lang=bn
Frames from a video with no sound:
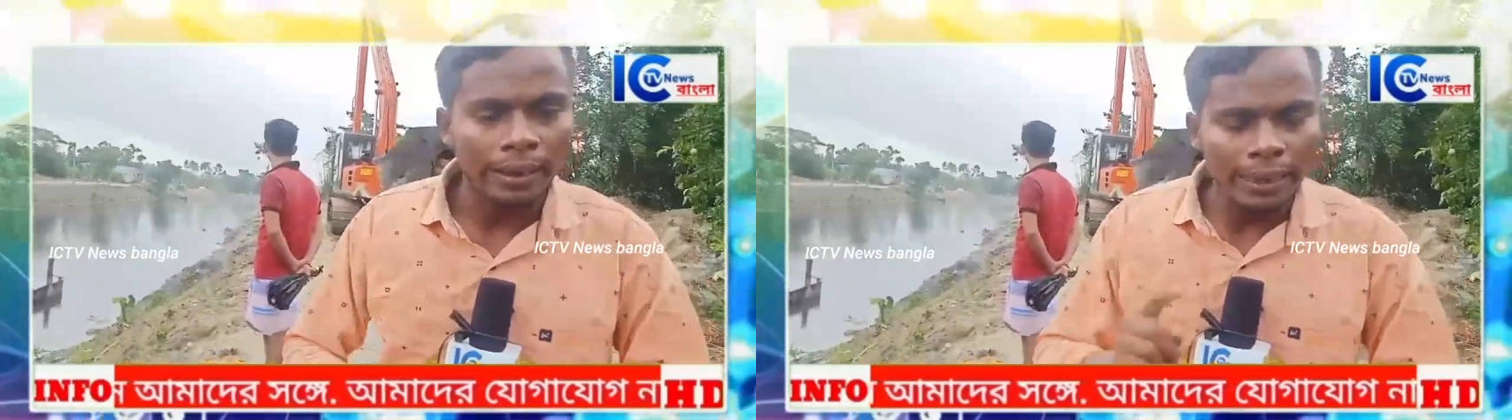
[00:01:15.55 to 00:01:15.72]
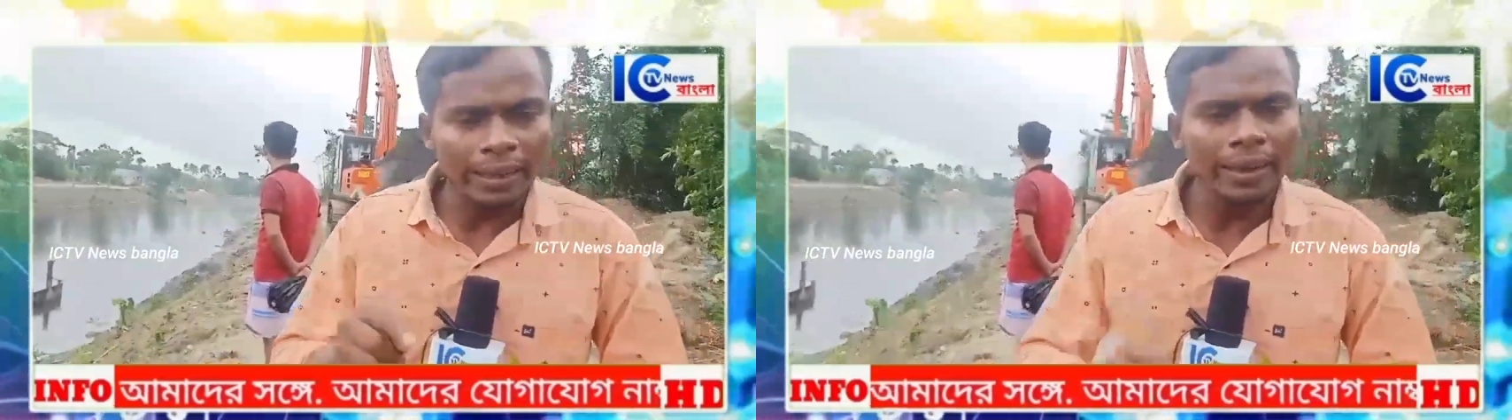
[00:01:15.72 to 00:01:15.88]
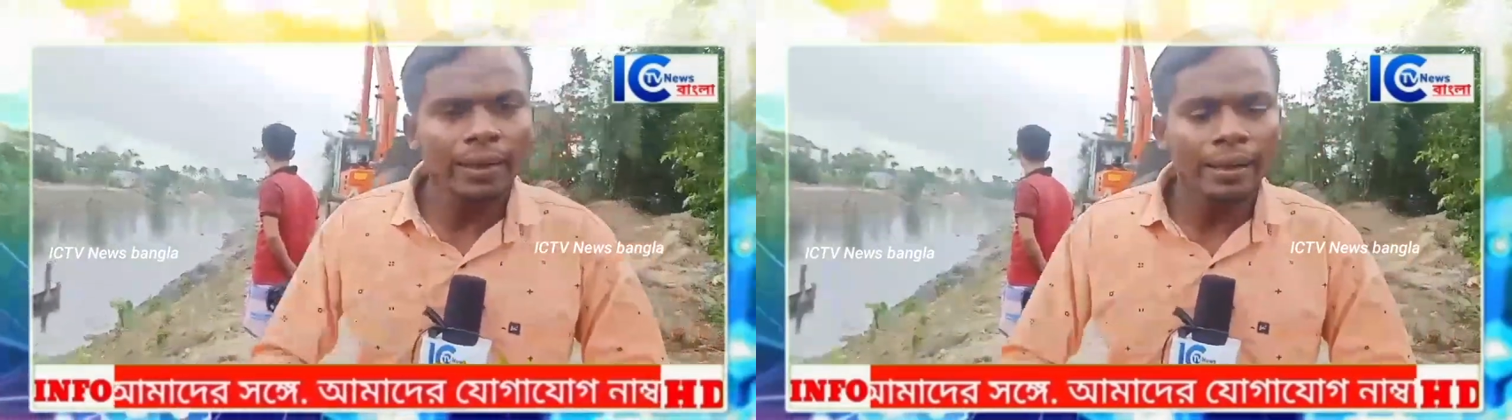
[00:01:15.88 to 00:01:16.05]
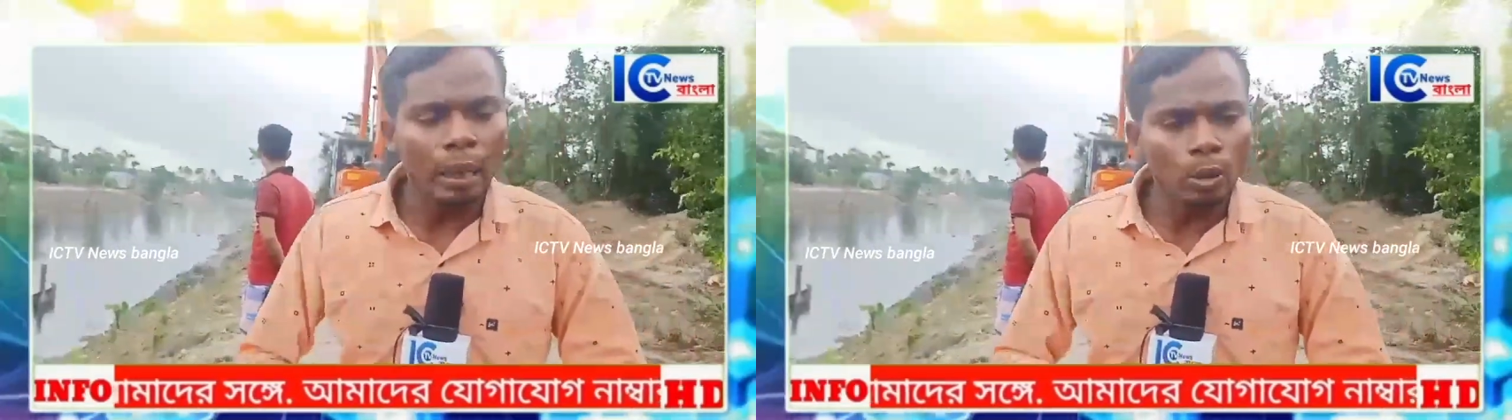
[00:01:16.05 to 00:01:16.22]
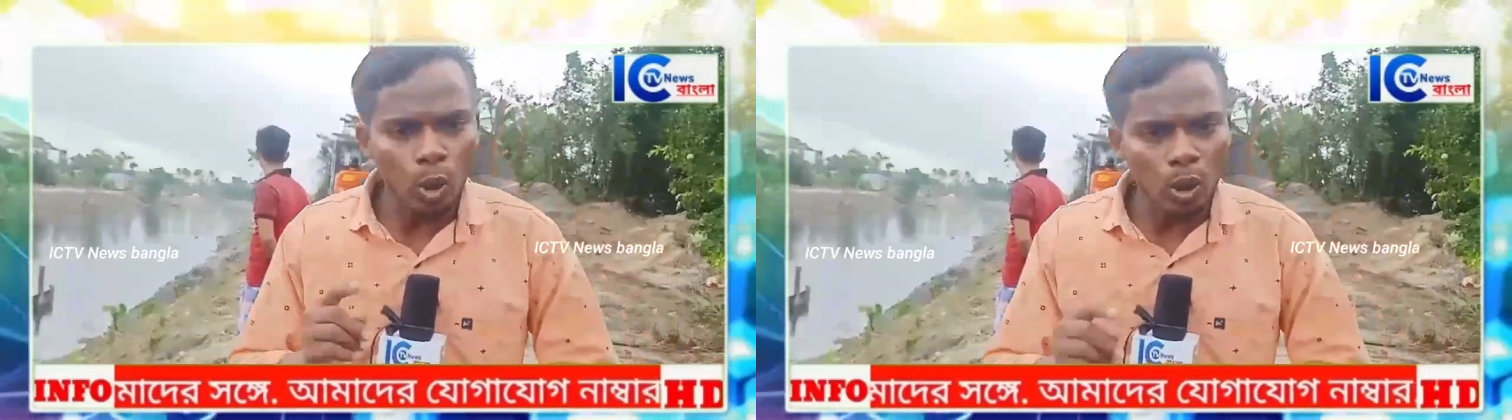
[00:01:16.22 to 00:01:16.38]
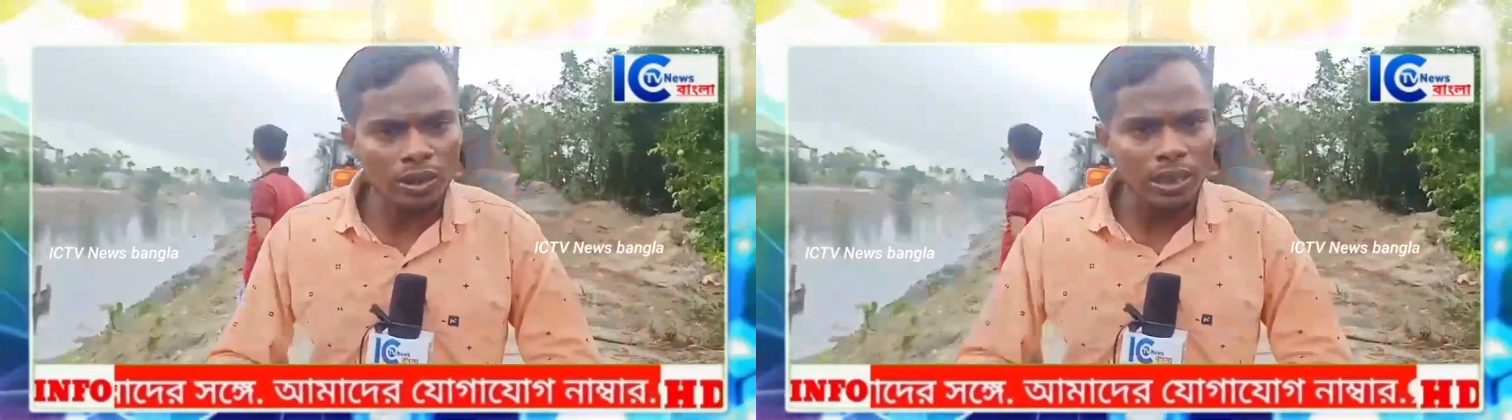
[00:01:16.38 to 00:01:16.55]
কিনে কেউ
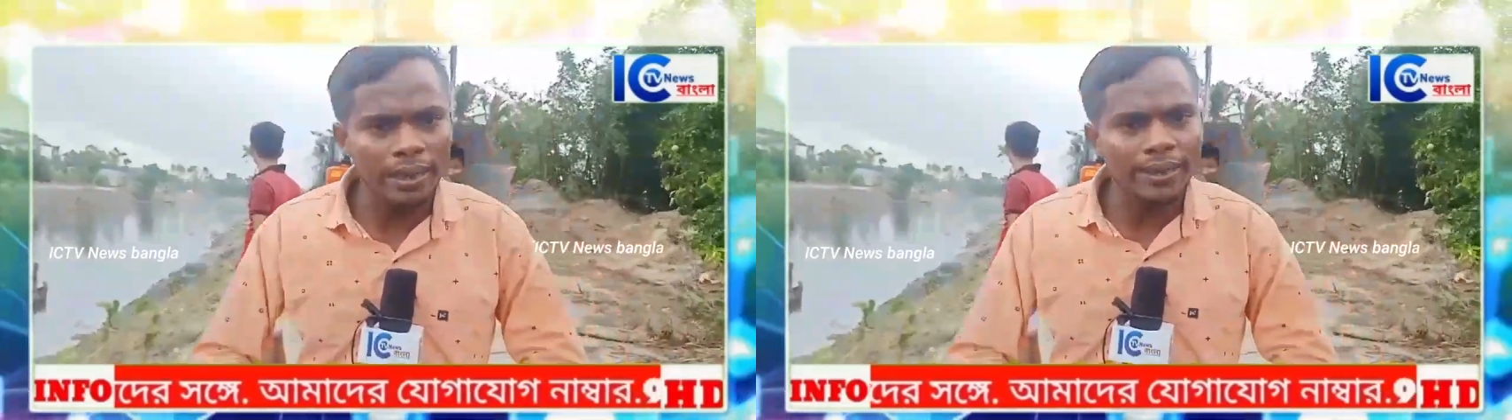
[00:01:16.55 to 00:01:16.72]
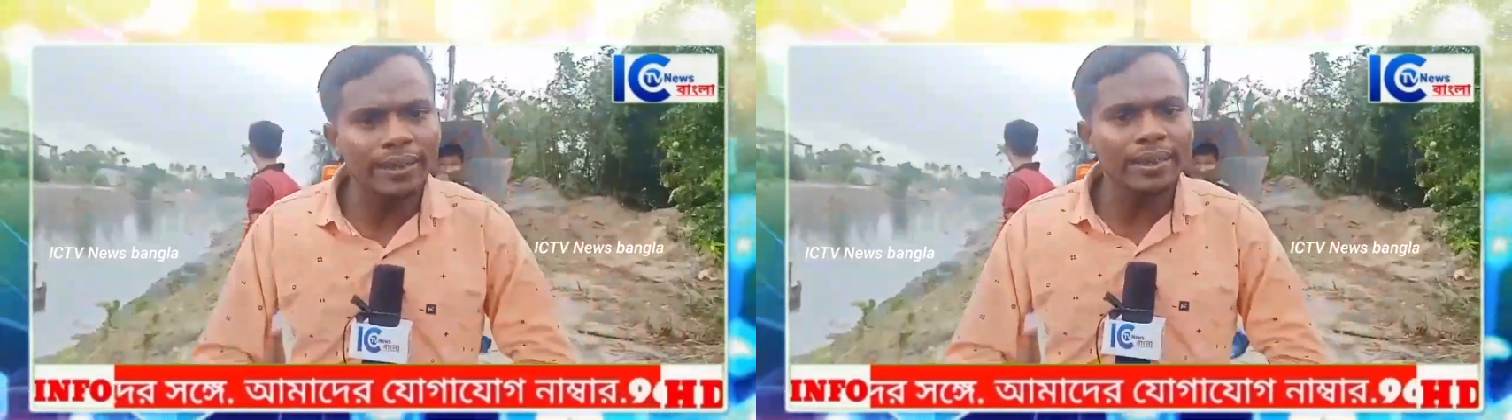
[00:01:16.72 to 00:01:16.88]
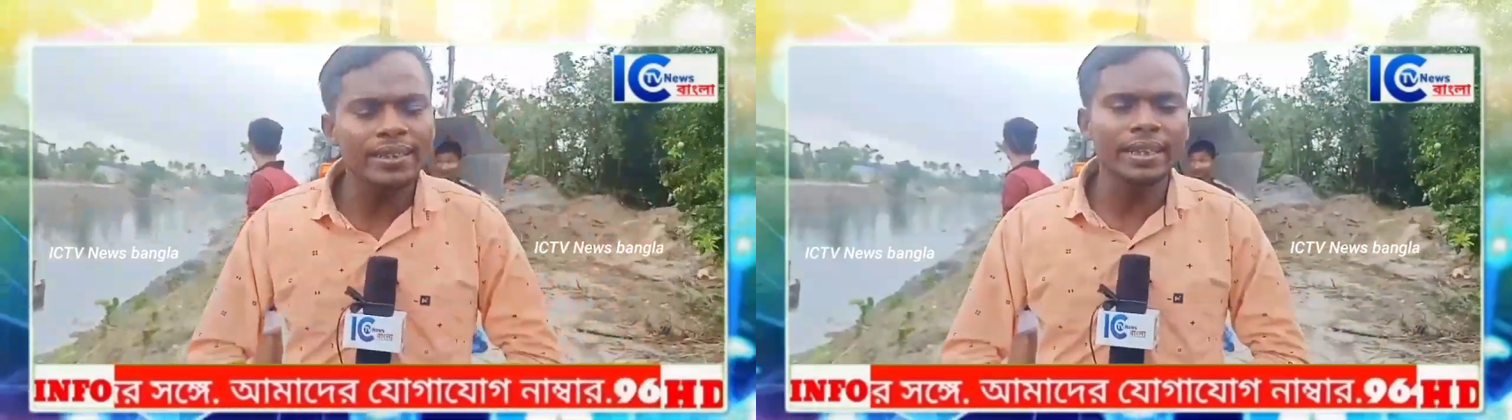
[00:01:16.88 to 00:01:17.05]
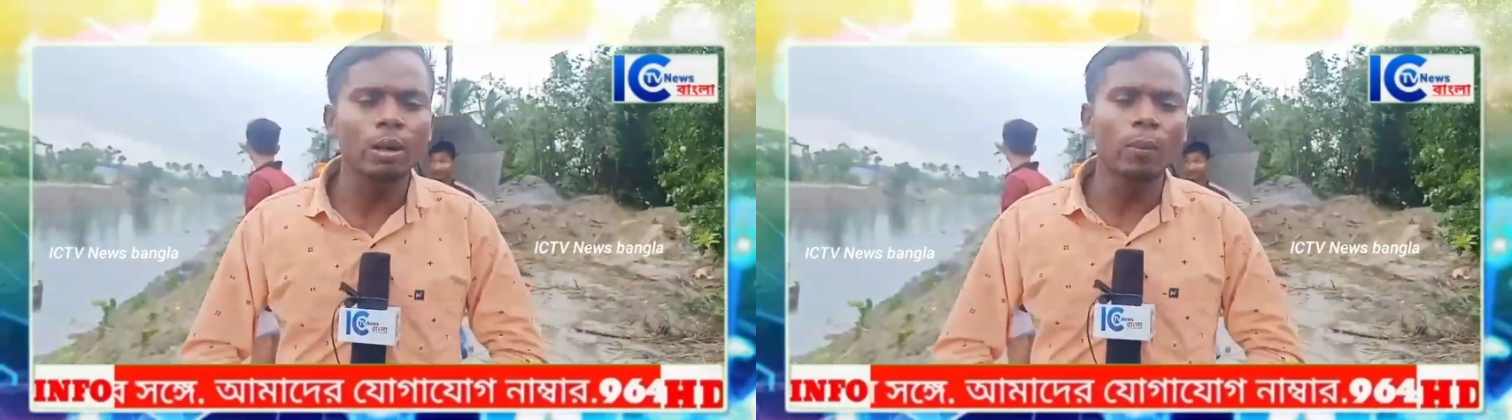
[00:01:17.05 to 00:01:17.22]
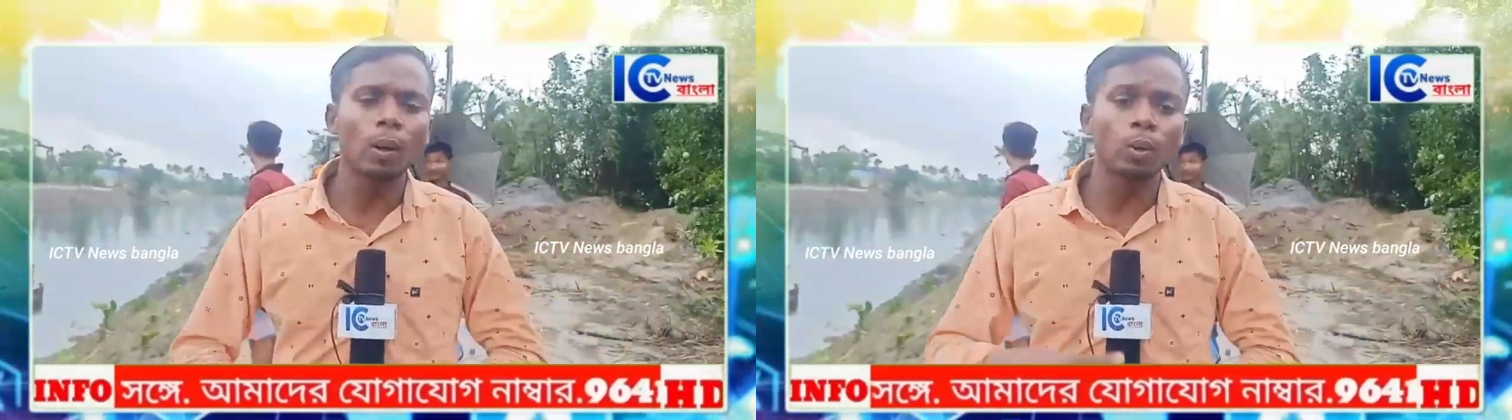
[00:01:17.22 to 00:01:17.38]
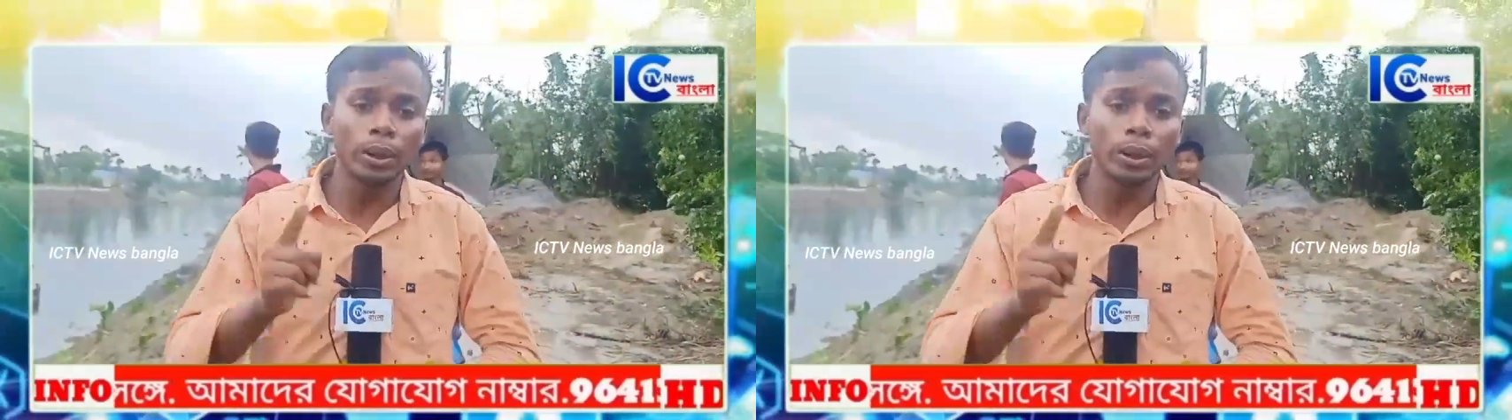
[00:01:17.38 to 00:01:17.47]
দশ গাড়ি কিনেছে কেউ বা